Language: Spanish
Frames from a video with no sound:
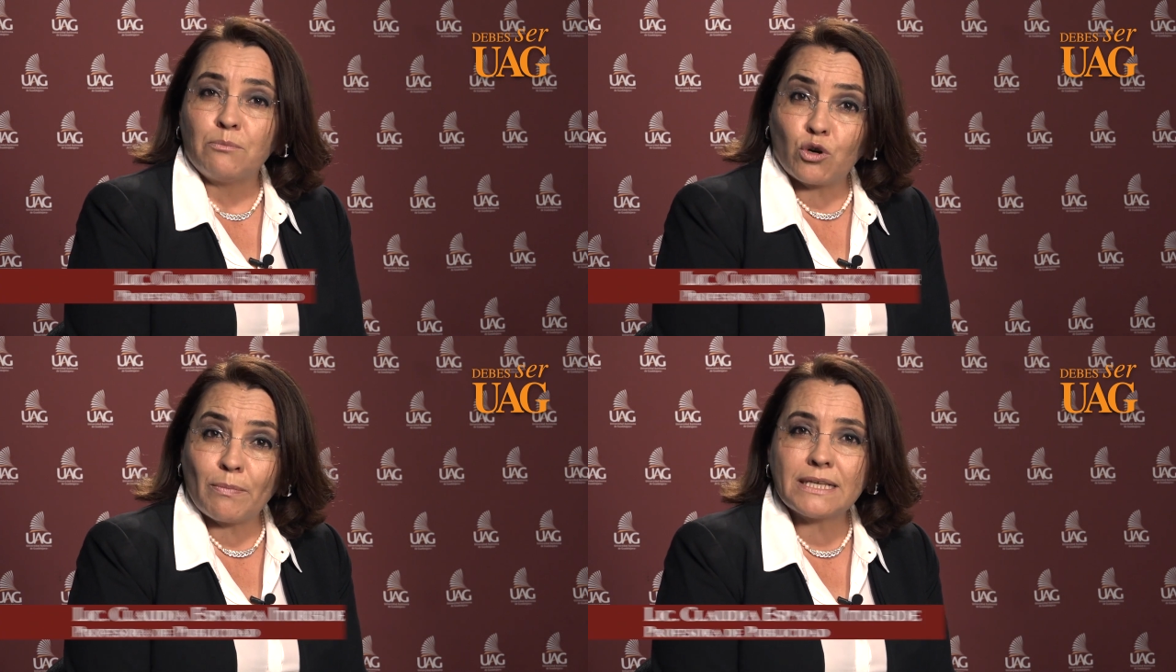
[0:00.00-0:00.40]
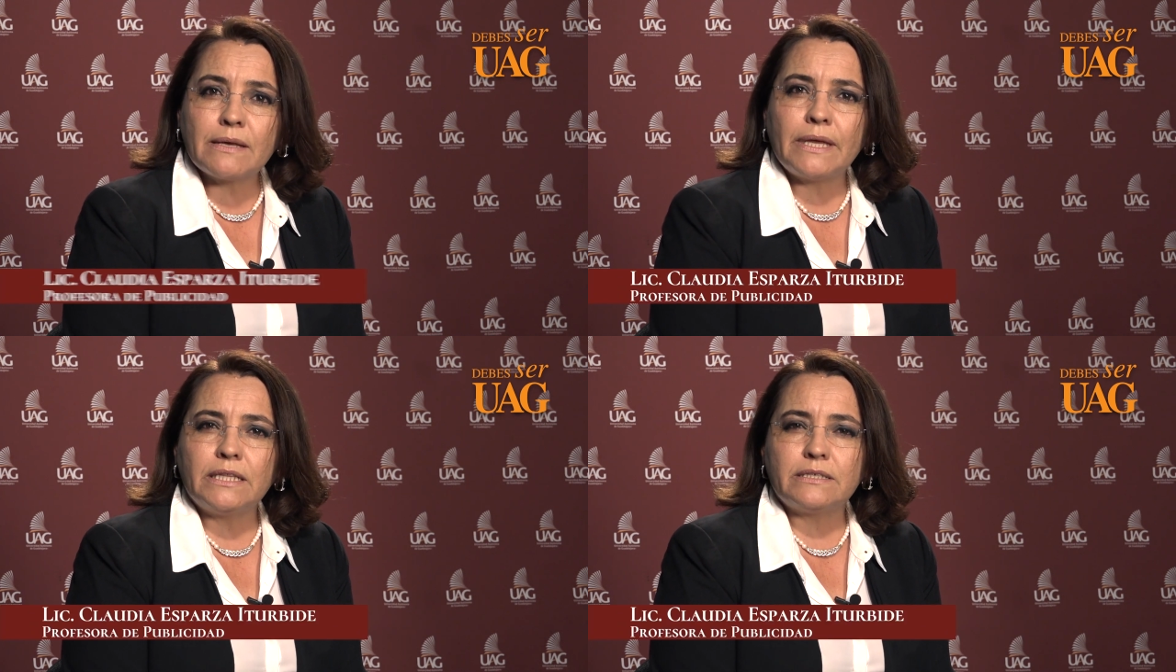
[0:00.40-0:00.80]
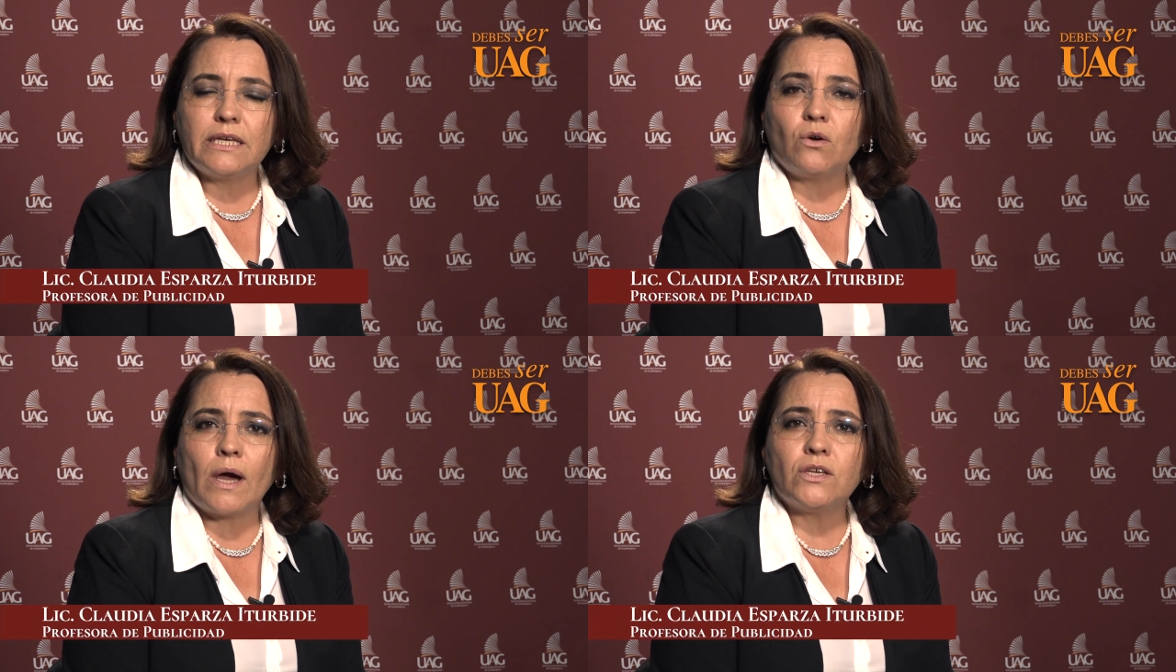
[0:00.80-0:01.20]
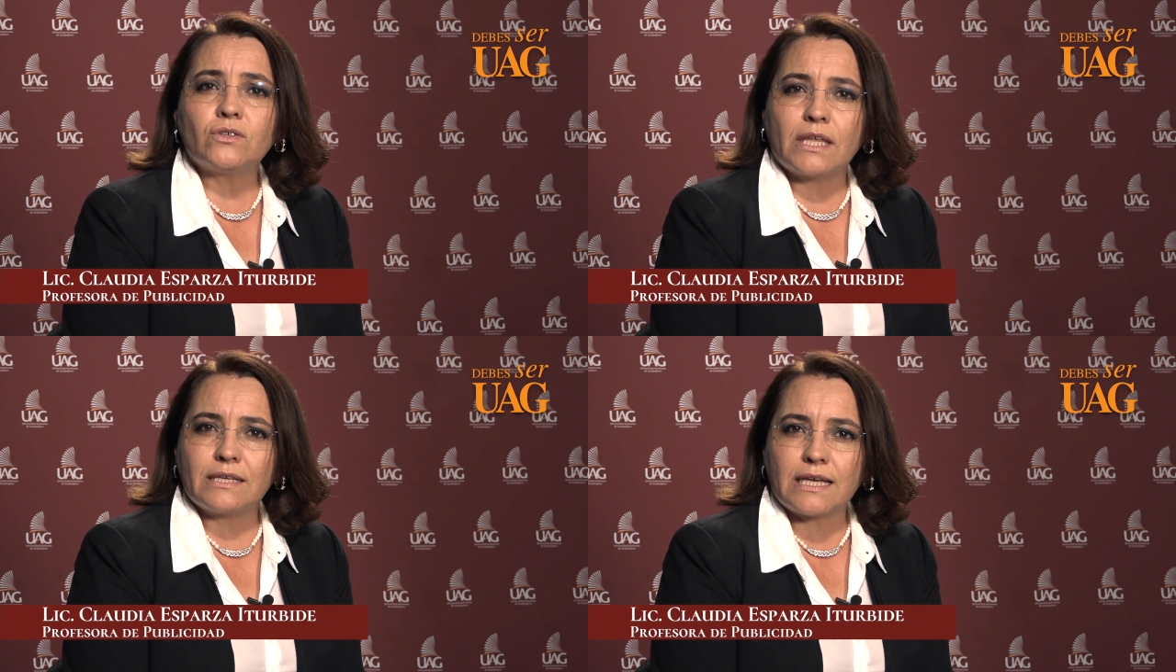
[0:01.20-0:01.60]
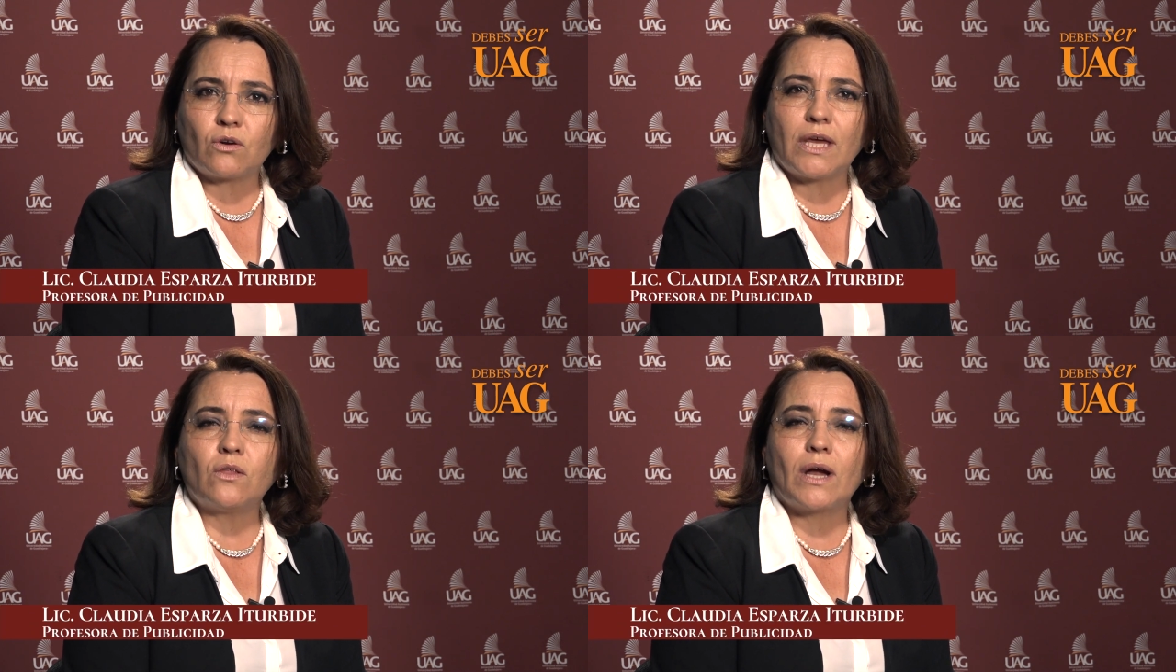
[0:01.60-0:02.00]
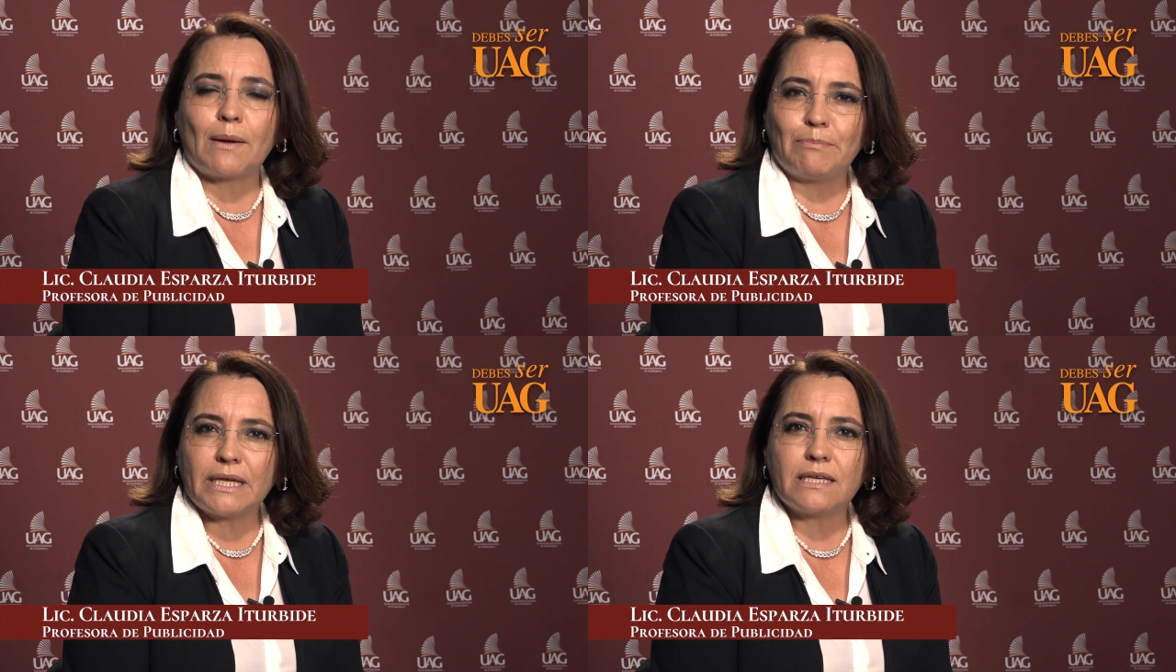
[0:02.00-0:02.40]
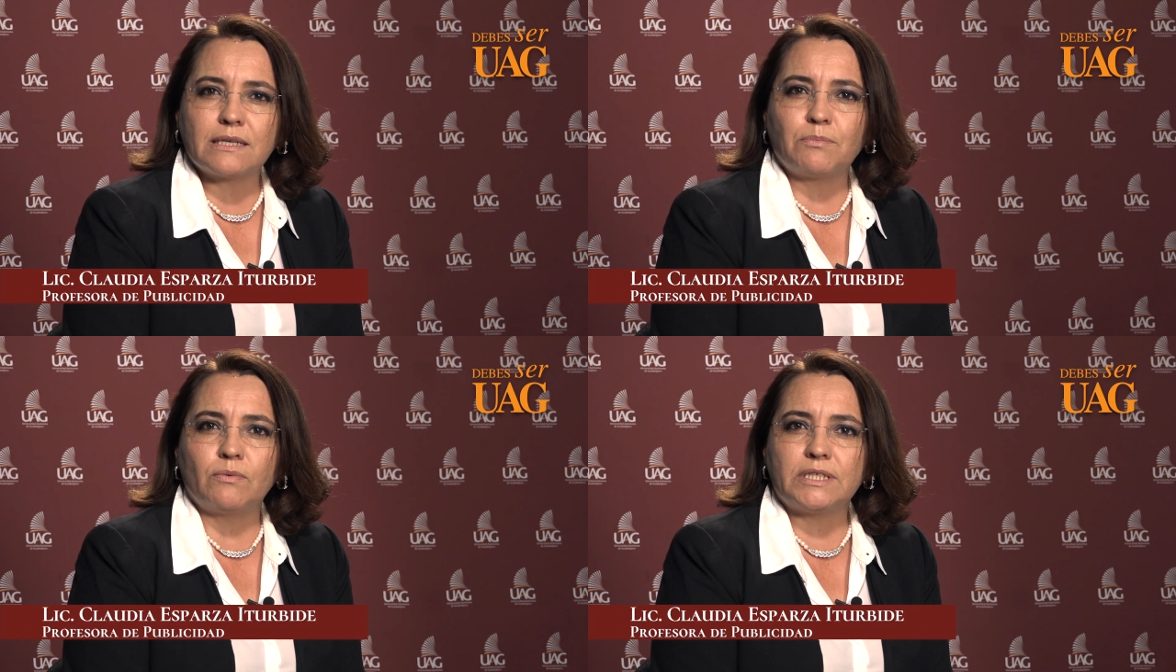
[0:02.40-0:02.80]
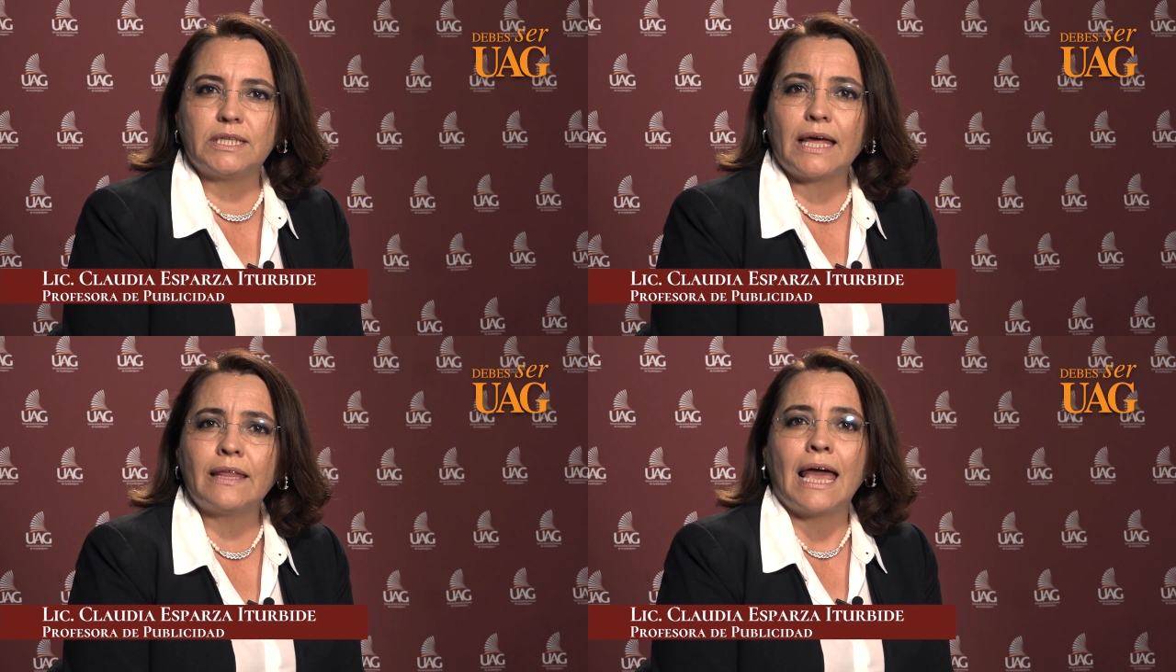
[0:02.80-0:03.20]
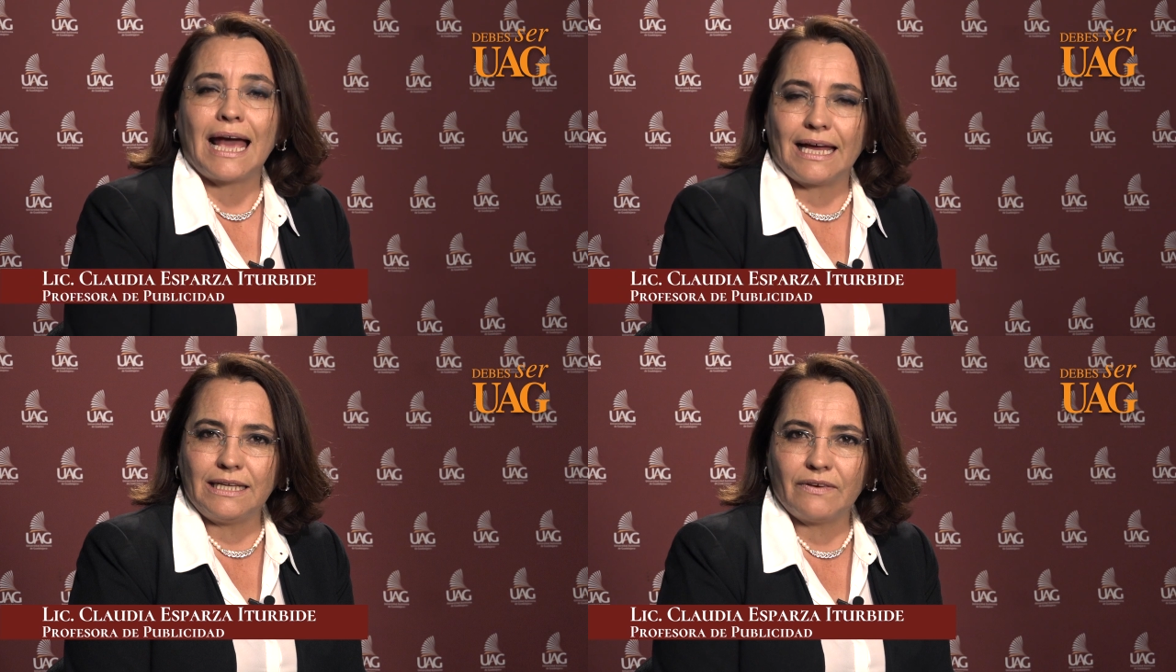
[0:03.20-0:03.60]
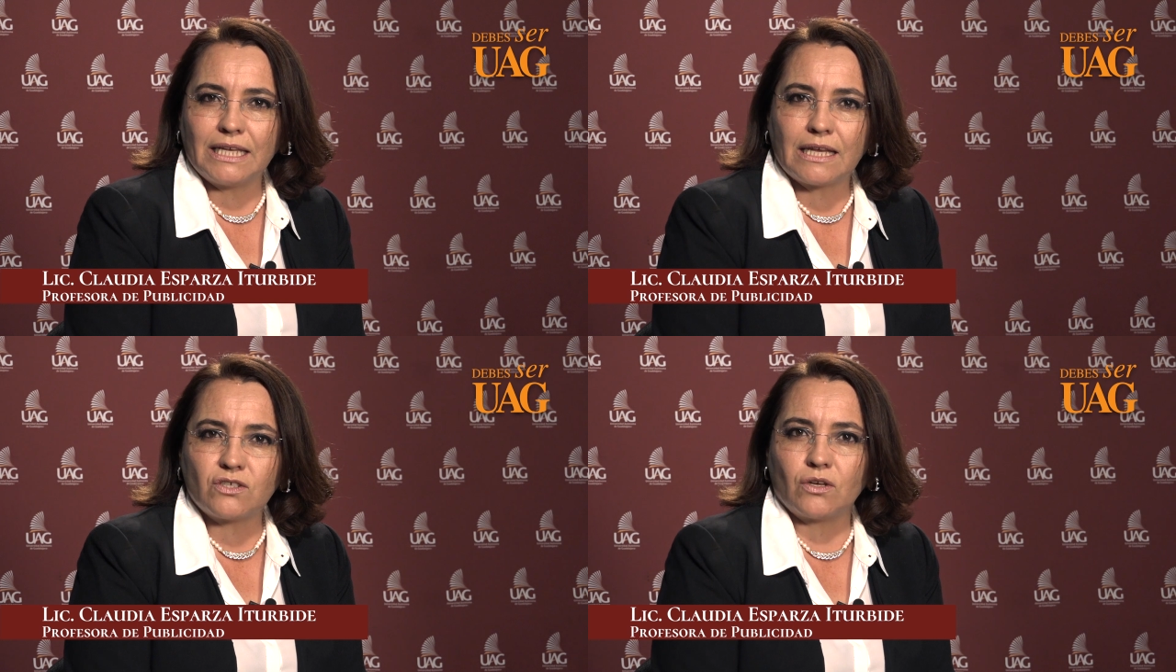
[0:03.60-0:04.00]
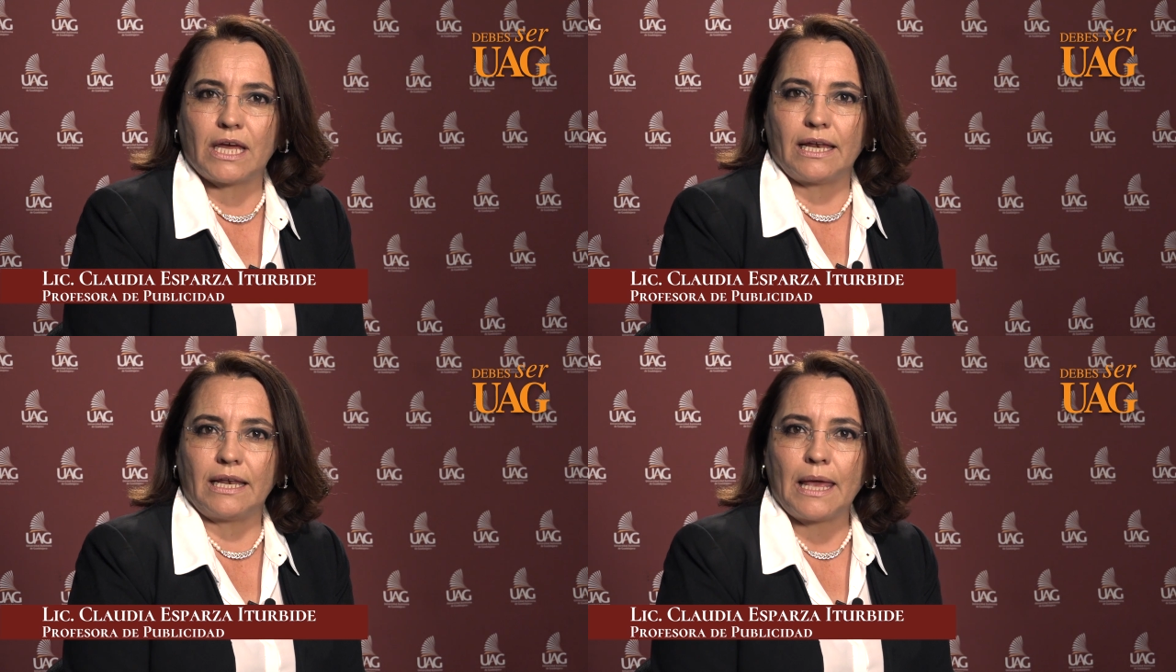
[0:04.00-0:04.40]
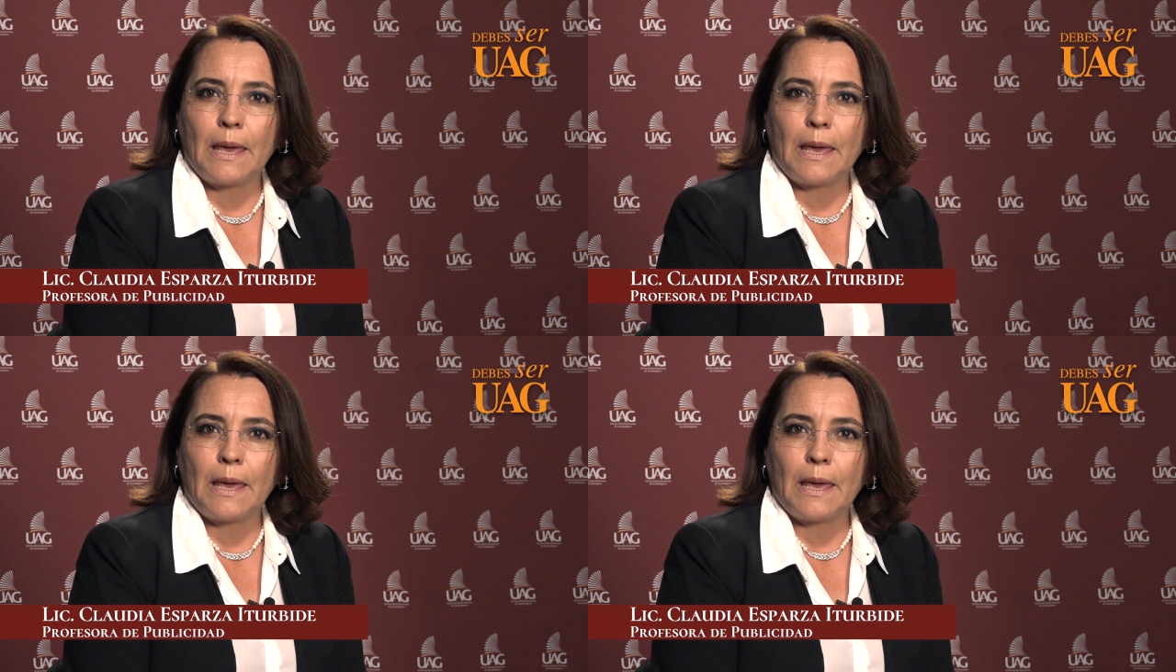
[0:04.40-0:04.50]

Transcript: Por más de 25 años he desarrollado campañas de publicidad a nivel nacional.